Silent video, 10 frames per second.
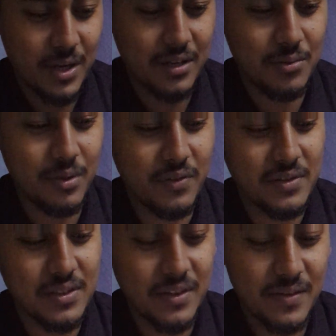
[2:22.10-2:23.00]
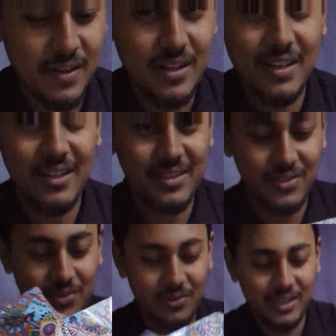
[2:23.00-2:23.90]
গেট খুলে ফেলছি
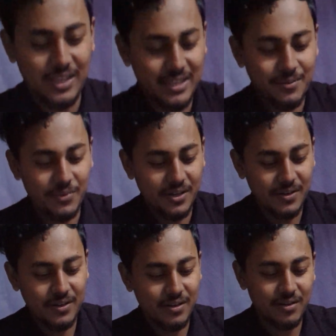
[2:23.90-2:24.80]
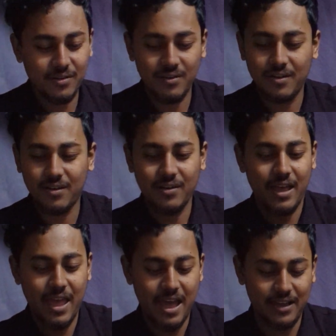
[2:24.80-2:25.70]
সো দেখি কি বই
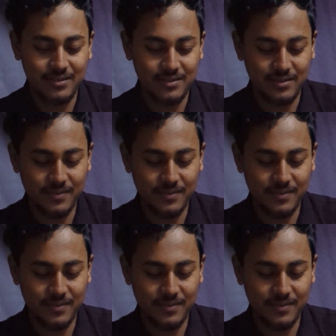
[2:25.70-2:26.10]
এস